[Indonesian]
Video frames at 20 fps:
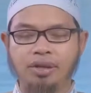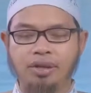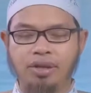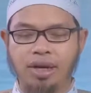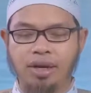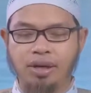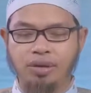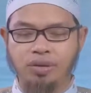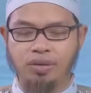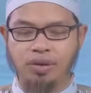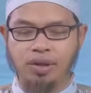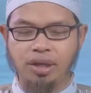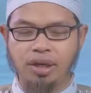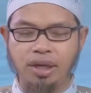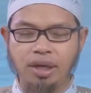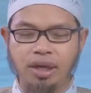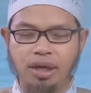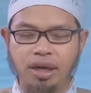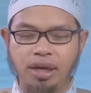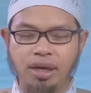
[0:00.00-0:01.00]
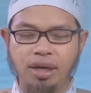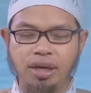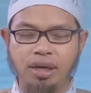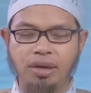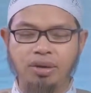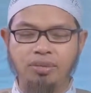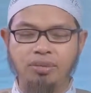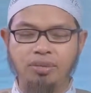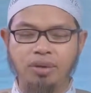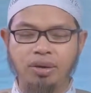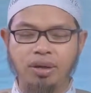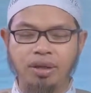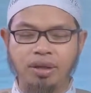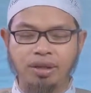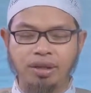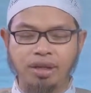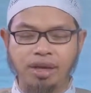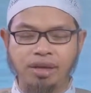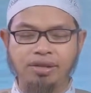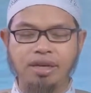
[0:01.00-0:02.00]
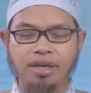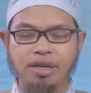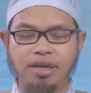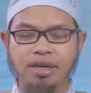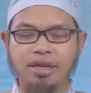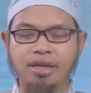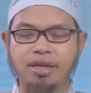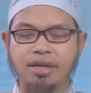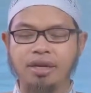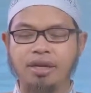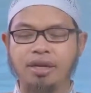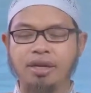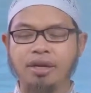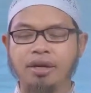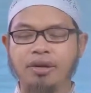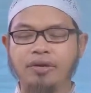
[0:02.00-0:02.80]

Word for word: tahsila mukhtasarin